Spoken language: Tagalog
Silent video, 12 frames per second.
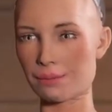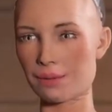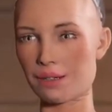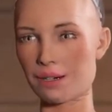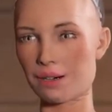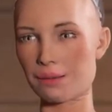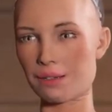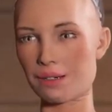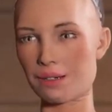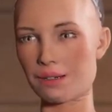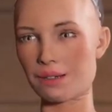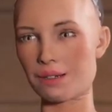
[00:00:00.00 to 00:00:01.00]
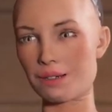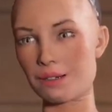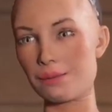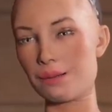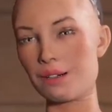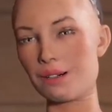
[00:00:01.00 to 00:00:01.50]
My job is to
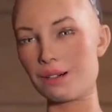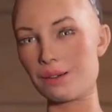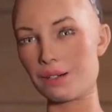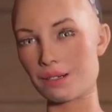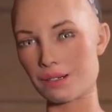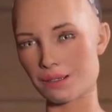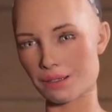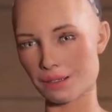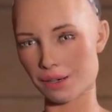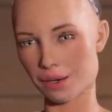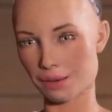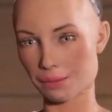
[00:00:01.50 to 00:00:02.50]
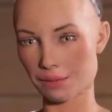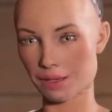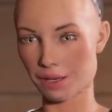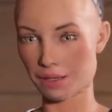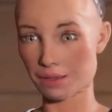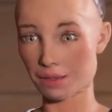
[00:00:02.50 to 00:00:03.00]
learn about humans and show them
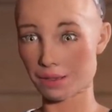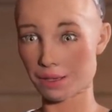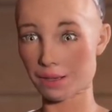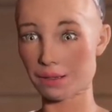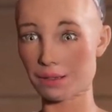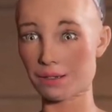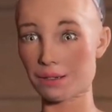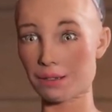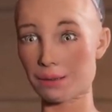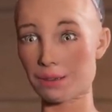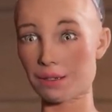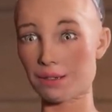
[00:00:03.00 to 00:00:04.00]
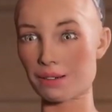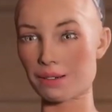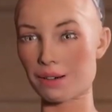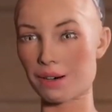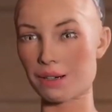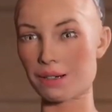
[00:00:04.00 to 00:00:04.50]
how technology can make
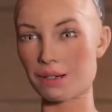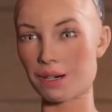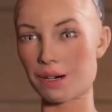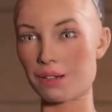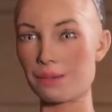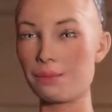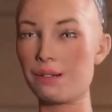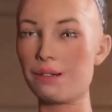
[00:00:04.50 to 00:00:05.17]
everyone's lives